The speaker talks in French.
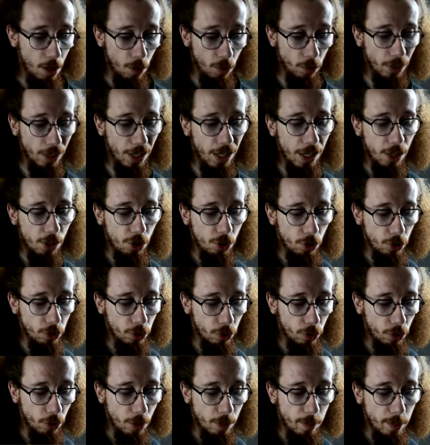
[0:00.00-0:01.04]
On a de la chance
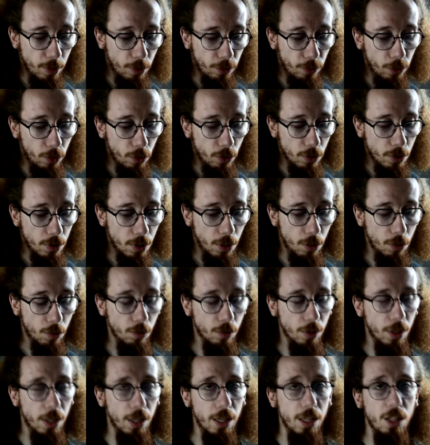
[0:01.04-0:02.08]
entre guillemets en France, c'est
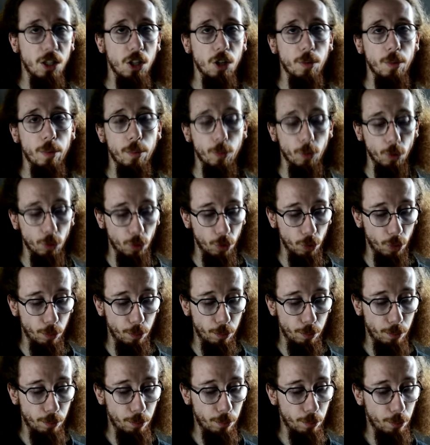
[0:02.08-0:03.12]
qu'on a énormément de
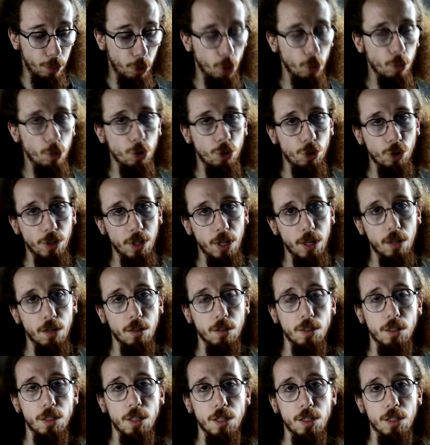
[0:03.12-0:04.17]
promotionnels.
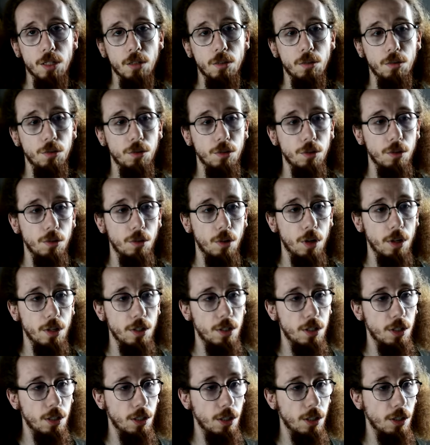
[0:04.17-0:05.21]
C'est-à-dire que dans la
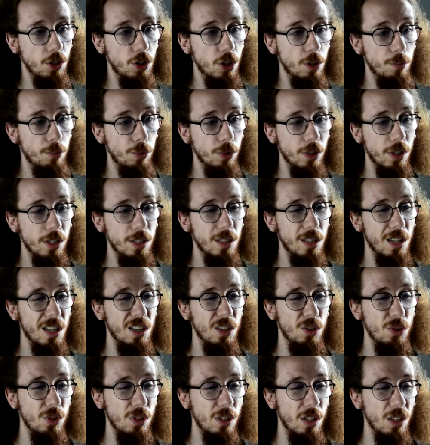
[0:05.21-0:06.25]
série japonaise, ça
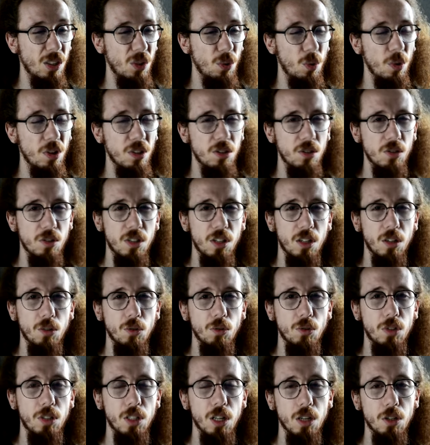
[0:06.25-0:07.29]
allait jusqu'à
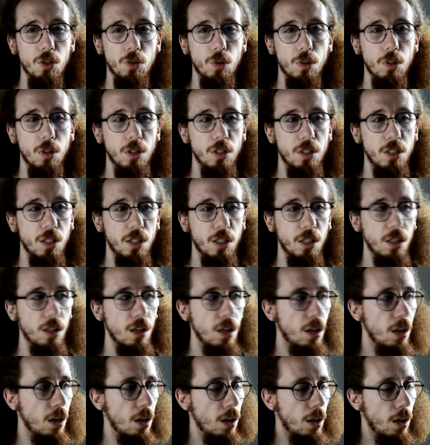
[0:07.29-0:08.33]
350 cartes, je crois, dans la série.
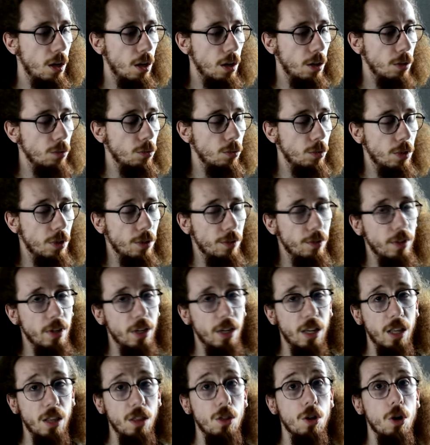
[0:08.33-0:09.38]
Donc il y avait
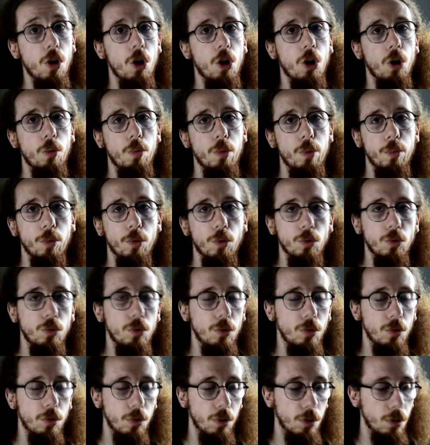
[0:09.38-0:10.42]
énormément de,
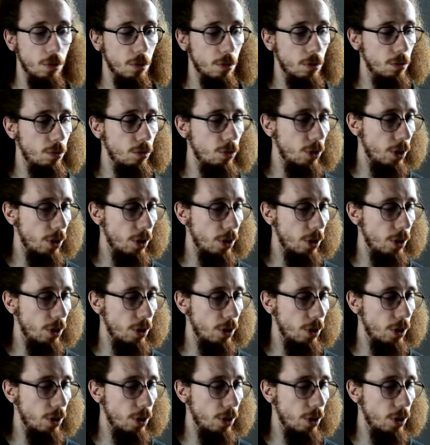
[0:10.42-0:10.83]
euh, de